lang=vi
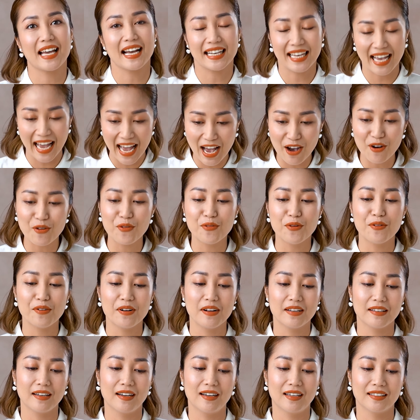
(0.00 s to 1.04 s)
ca cao
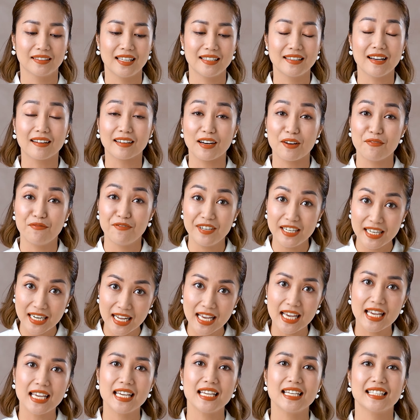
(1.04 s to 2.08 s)
À, tên thật là Vinh
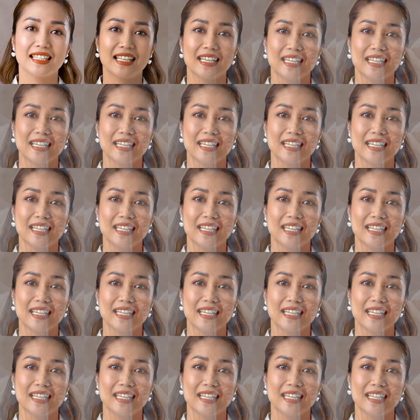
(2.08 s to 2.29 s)
Hy